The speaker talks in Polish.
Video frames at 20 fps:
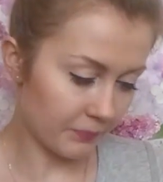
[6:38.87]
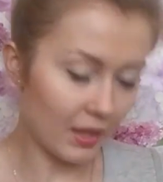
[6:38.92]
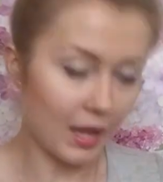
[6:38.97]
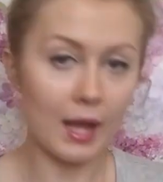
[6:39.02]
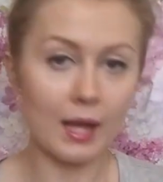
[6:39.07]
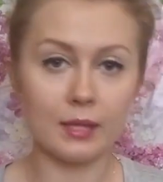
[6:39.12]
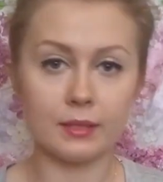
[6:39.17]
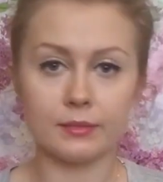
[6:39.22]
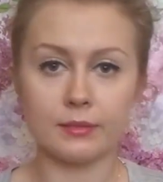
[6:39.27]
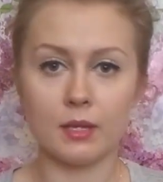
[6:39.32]

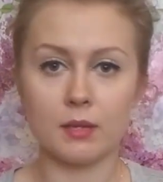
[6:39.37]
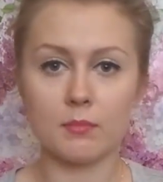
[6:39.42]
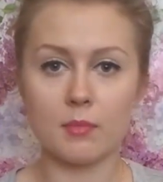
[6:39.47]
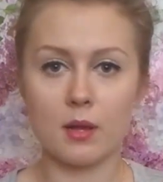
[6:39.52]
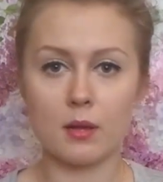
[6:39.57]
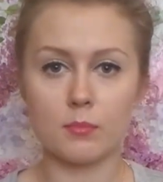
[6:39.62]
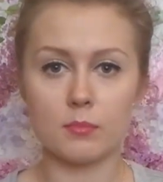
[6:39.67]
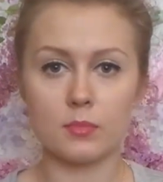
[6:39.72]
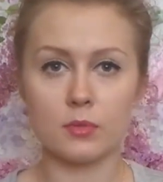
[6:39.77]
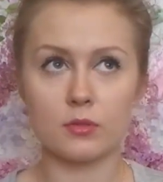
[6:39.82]
Aha, tej
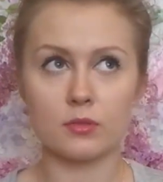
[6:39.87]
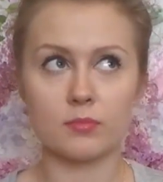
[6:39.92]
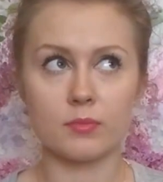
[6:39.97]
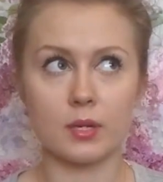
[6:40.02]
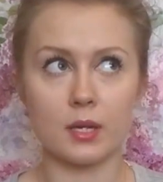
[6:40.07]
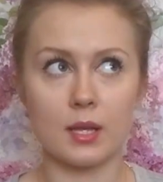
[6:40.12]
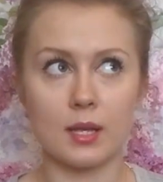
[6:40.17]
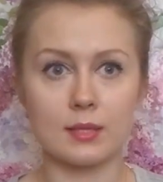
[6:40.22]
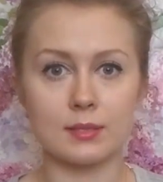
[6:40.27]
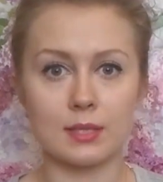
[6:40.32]
mam
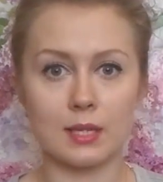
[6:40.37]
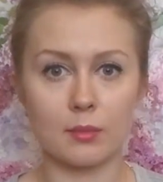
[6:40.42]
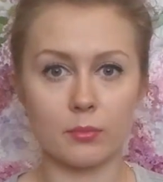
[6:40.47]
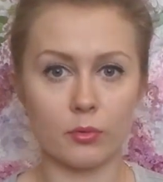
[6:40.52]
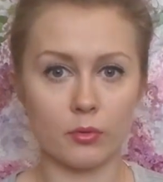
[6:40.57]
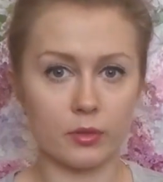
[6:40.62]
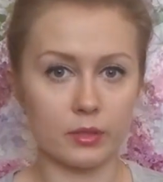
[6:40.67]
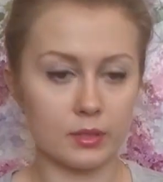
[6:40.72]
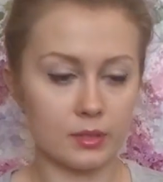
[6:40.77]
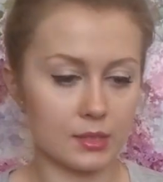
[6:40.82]
rozmiar S
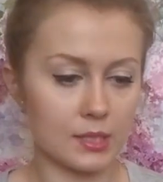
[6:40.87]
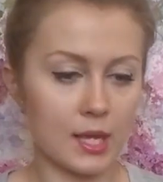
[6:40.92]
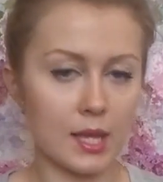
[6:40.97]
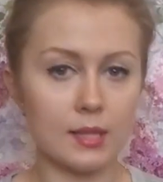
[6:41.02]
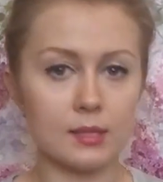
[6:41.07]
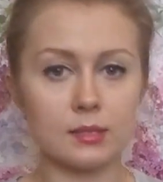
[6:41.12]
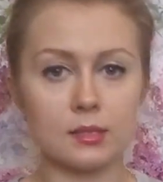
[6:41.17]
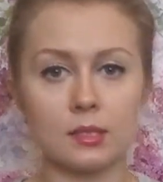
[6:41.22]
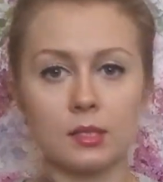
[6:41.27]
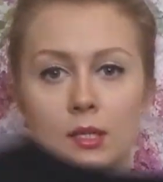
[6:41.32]
albo
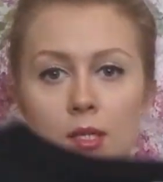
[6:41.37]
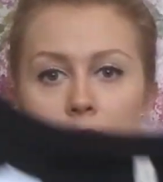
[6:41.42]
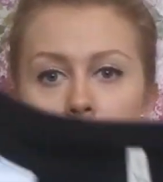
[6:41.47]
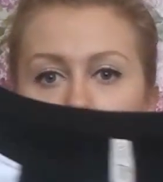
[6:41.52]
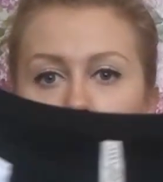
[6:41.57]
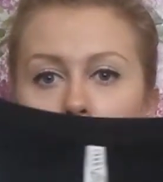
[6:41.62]
XS.